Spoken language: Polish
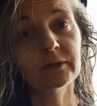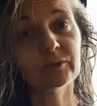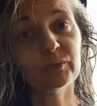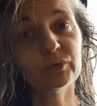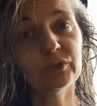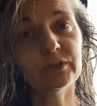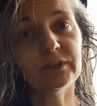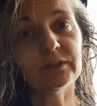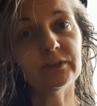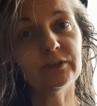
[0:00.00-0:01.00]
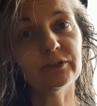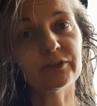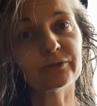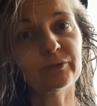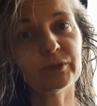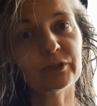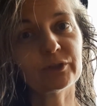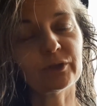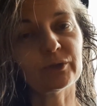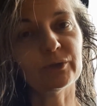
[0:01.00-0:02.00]
buciki dzieciom w
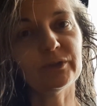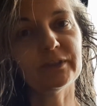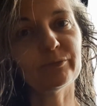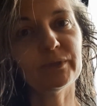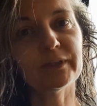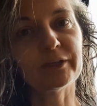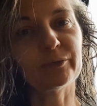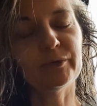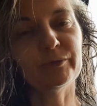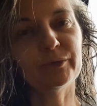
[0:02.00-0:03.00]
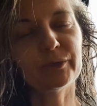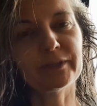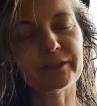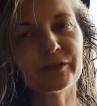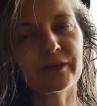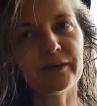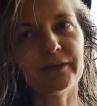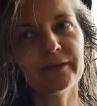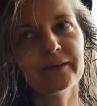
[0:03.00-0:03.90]
przedszkolu i zapinają im kurteczki.